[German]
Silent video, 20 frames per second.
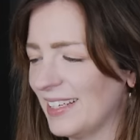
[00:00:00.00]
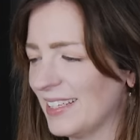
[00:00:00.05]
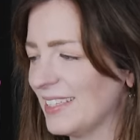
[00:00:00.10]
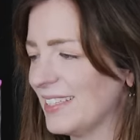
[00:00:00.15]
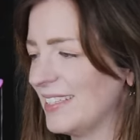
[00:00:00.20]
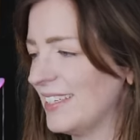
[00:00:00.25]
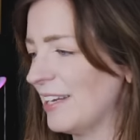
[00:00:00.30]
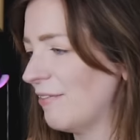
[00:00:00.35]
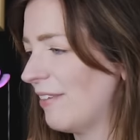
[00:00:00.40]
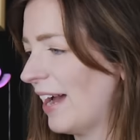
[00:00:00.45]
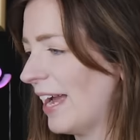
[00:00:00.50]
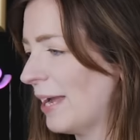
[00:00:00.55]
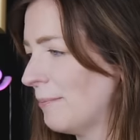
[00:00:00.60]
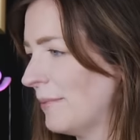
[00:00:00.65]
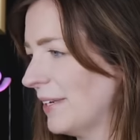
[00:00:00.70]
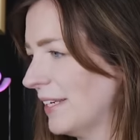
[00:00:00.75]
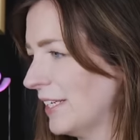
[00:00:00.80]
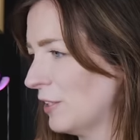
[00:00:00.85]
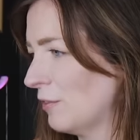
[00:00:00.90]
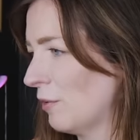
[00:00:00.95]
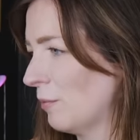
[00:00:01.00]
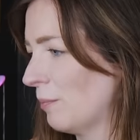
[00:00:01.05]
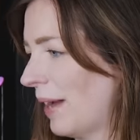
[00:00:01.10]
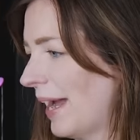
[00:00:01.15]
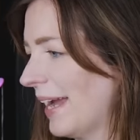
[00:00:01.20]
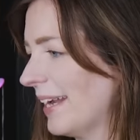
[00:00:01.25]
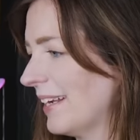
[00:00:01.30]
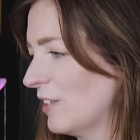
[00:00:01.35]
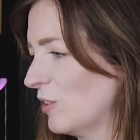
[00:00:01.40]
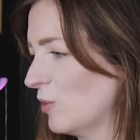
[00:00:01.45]
Das ist der Vibe, den ich von
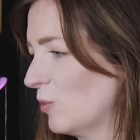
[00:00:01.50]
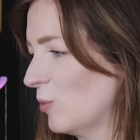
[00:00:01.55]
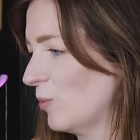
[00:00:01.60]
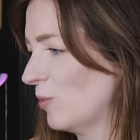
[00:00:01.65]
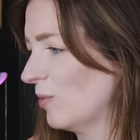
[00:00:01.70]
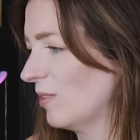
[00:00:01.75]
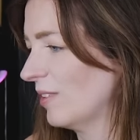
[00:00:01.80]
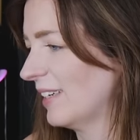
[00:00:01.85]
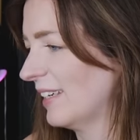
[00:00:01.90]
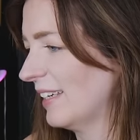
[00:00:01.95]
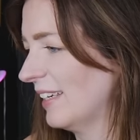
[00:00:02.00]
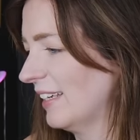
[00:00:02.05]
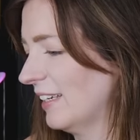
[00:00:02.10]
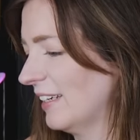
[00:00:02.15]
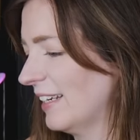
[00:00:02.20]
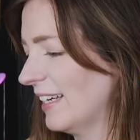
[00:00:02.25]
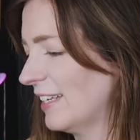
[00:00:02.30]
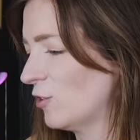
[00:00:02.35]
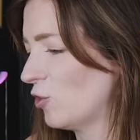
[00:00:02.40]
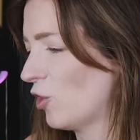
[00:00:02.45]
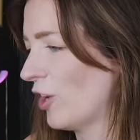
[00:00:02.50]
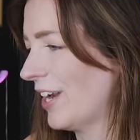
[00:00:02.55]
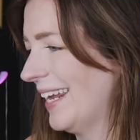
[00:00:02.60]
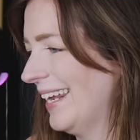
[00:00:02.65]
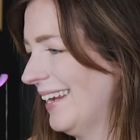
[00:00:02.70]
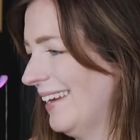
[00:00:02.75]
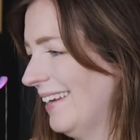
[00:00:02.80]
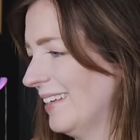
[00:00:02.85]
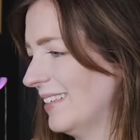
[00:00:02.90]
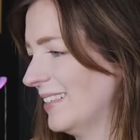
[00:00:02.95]
beiden so kriege. Der ist schon
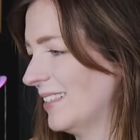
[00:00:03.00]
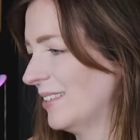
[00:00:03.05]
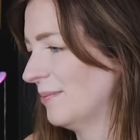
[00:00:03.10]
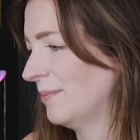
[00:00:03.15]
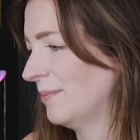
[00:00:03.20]
ähnlich.